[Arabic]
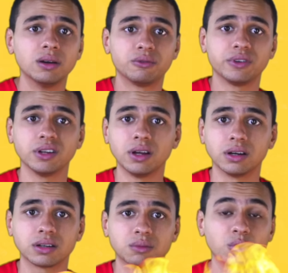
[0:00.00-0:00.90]
في
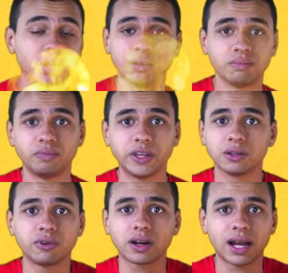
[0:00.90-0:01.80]
النار ممكن
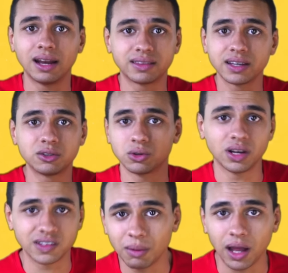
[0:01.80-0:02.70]
يتفرج على تيك توك
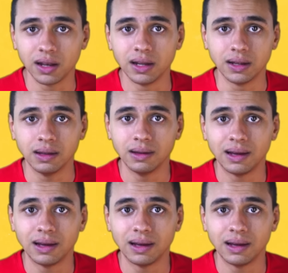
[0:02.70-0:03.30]
لا سمح الله